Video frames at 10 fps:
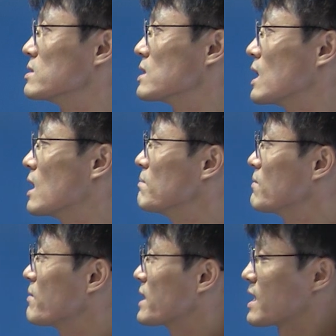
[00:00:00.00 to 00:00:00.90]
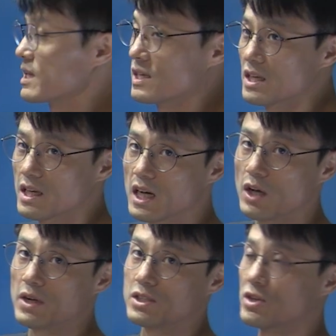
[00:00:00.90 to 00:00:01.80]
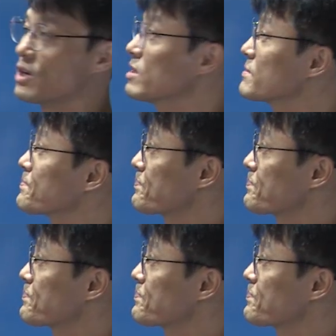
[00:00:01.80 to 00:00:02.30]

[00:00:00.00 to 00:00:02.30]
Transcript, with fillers: 자 헌법에 이렇게 임기가 나와 있죠.